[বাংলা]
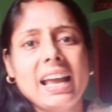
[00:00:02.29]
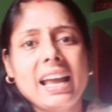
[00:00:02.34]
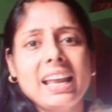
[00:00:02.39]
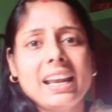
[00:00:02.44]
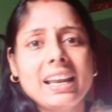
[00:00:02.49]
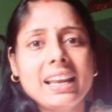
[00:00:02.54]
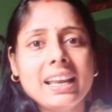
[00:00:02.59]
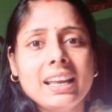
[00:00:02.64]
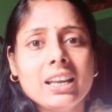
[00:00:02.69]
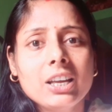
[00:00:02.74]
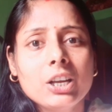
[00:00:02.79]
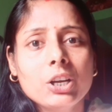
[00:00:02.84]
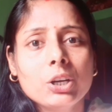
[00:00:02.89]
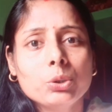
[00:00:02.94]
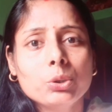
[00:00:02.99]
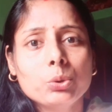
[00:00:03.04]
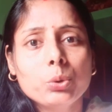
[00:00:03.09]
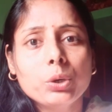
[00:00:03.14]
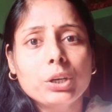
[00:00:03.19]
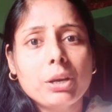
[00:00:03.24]
আরে
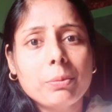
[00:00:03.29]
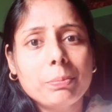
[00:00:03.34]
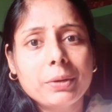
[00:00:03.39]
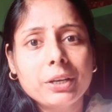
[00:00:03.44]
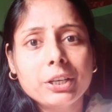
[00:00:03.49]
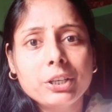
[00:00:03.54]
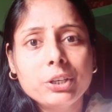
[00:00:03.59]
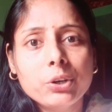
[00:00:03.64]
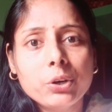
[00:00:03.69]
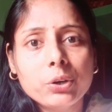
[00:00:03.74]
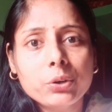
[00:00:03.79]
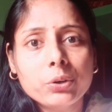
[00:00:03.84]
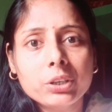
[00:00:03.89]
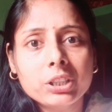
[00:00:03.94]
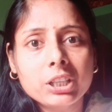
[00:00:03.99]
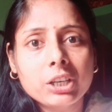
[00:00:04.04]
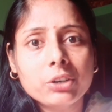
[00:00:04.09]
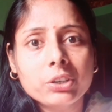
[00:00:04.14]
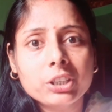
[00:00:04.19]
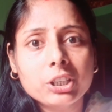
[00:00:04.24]
তুই কি ভিডিও
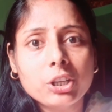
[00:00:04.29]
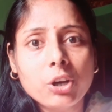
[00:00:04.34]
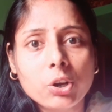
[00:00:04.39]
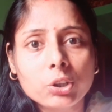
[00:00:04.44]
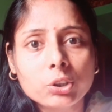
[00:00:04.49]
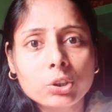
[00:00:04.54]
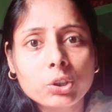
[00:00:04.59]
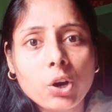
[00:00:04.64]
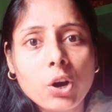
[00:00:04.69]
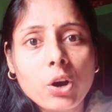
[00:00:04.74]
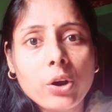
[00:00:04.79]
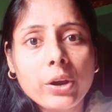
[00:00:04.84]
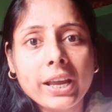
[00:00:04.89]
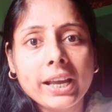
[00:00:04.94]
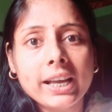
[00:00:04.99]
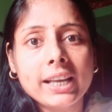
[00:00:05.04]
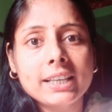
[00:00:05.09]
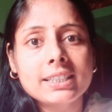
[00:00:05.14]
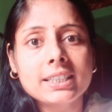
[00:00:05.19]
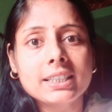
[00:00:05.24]
করতে করতে অন্ধ হয়ে
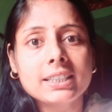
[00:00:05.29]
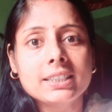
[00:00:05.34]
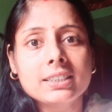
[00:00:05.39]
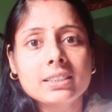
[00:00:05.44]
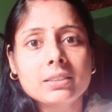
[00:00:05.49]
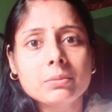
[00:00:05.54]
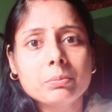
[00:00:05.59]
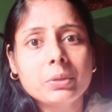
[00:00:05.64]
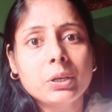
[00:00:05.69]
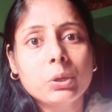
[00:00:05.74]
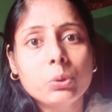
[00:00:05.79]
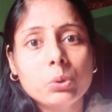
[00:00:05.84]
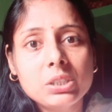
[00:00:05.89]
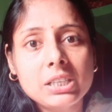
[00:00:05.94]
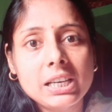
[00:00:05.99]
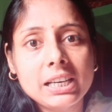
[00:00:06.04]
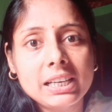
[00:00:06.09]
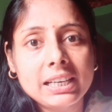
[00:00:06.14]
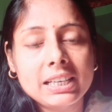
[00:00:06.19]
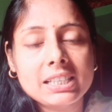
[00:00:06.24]
গেছিস
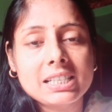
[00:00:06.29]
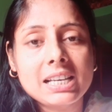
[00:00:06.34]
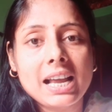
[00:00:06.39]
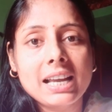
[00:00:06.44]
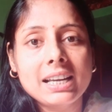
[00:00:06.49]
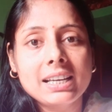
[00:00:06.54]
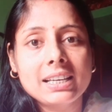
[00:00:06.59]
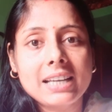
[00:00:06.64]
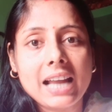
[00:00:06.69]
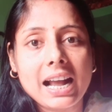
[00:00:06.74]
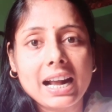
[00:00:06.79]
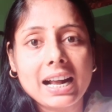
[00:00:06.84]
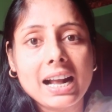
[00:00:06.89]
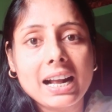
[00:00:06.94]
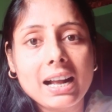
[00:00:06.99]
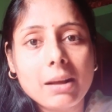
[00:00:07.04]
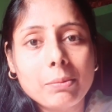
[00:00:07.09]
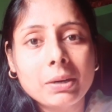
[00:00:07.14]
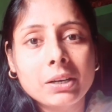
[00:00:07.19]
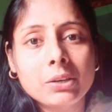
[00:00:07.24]
ভিউজের নেশায় টাকা
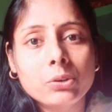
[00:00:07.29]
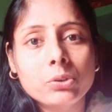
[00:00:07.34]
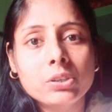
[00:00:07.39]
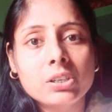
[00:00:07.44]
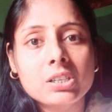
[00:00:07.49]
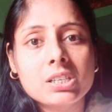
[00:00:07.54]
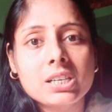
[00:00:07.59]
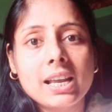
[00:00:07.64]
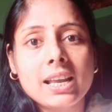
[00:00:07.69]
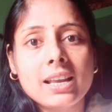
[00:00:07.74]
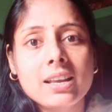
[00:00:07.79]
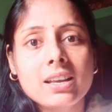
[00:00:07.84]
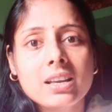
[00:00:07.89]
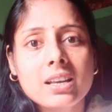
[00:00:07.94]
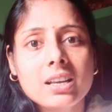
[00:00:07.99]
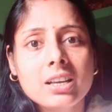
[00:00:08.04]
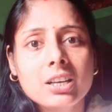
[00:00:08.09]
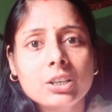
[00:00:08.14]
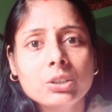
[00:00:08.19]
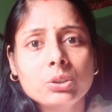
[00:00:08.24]
কামানোর নেশায়
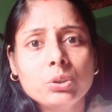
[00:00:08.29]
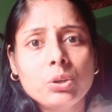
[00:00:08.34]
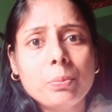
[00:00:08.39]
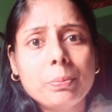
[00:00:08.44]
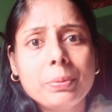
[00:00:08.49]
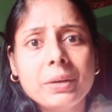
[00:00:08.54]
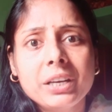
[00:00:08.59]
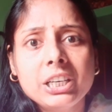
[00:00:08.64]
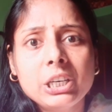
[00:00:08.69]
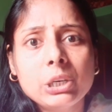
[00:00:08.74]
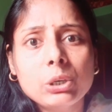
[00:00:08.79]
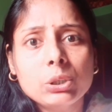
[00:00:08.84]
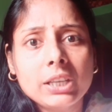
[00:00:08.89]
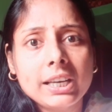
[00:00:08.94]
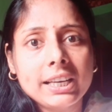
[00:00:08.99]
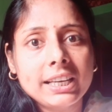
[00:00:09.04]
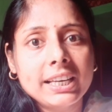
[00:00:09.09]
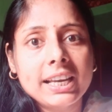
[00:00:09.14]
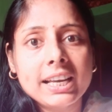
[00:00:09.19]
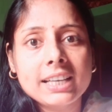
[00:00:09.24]
তুই ভিডিওতে
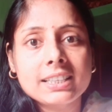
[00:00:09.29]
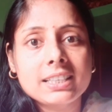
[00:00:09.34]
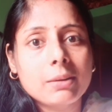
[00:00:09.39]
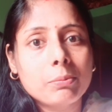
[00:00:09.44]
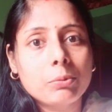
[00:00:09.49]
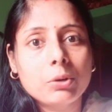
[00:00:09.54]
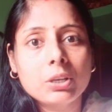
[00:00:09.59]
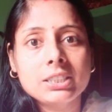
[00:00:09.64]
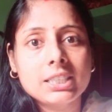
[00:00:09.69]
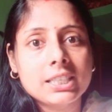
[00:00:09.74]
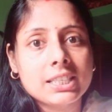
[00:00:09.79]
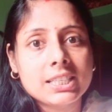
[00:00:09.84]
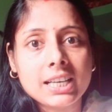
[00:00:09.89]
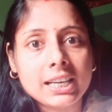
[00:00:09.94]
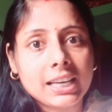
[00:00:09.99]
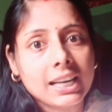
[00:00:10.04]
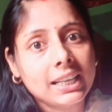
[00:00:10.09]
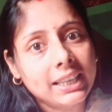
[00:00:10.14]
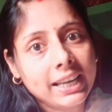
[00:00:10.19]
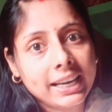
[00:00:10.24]
কি এসে বলছিস
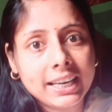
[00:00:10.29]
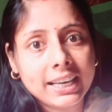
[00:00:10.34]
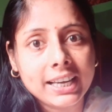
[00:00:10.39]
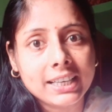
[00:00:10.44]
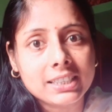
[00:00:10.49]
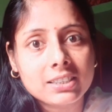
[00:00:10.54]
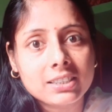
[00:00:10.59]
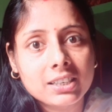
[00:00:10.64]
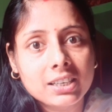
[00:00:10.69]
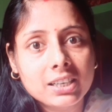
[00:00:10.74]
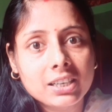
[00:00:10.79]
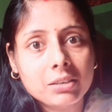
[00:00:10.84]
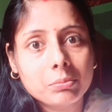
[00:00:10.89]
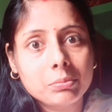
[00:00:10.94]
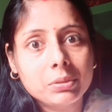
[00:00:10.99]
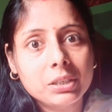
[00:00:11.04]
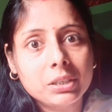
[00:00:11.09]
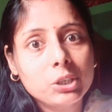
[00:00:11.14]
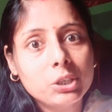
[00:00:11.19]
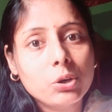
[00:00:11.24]
সেটা দেখিস
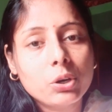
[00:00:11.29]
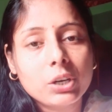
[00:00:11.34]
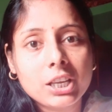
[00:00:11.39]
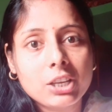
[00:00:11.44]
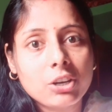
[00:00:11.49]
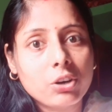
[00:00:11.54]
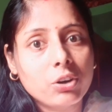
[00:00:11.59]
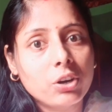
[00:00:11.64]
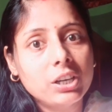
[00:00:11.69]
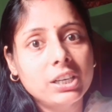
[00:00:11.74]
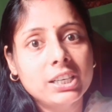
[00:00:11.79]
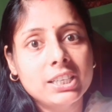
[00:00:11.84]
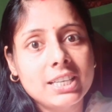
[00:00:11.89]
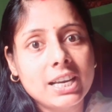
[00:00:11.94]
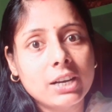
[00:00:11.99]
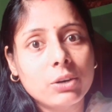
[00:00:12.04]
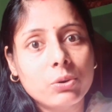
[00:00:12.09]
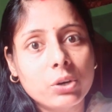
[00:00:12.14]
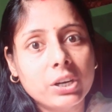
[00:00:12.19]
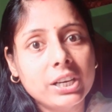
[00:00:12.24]
ভিডিওটা যখন নিজে
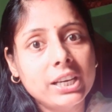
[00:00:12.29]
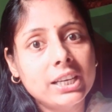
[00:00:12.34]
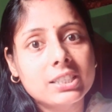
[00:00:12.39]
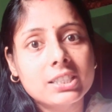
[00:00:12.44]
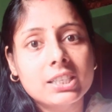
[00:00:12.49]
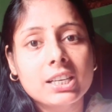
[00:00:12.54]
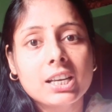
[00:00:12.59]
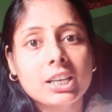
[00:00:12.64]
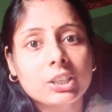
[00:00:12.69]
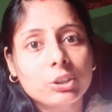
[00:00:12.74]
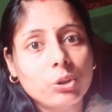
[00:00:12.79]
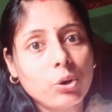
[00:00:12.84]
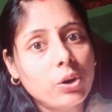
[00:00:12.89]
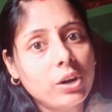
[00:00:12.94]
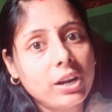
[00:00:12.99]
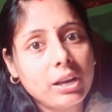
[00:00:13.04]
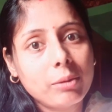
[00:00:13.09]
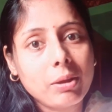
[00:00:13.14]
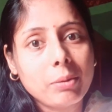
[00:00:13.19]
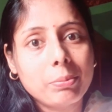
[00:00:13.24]
করিস তখন
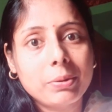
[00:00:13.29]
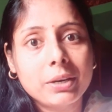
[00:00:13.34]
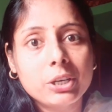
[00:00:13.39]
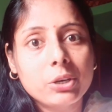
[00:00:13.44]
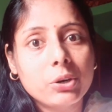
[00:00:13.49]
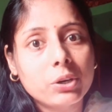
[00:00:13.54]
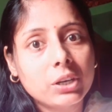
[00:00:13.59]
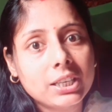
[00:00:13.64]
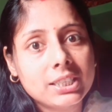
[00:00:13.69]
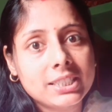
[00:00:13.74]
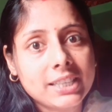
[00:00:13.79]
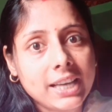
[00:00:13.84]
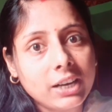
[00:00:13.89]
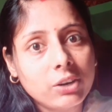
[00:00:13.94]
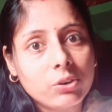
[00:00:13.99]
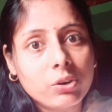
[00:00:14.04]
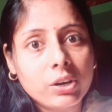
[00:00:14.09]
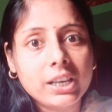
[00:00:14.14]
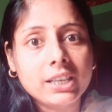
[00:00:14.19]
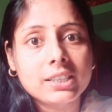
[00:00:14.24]
একবার ভিডিওটা চেক
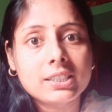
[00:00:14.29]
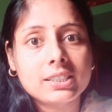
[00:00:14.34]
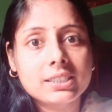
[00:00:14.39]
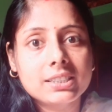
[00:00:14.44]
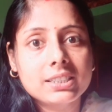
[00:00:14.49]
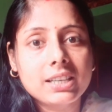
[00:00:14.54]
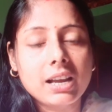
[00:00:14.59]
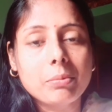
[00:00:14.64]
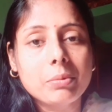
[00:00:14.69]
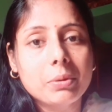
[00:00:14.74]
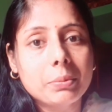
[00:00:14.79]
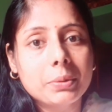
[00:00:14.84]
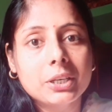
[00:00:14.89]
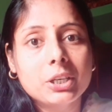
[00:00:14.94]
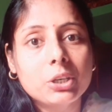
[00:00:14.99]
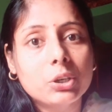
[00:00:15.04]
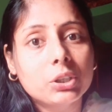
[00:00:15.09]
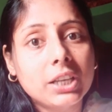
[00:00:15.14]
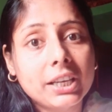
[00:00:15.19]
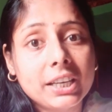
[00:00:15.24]
করিস যে আমি
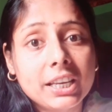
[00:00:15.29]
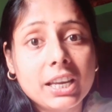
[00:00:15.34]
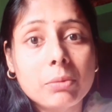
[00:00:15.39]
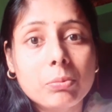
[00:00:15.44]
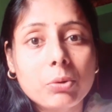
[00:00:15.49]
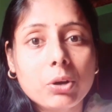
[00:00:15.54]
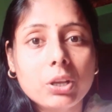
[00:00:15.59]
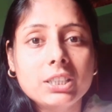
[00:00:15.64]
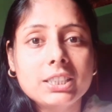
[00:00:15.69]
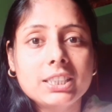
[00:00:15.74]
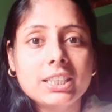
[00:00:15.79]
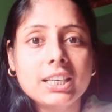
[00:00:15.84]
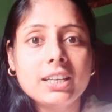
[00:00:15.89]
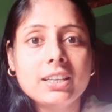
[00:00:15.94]
ভিডিওতে কি বলছি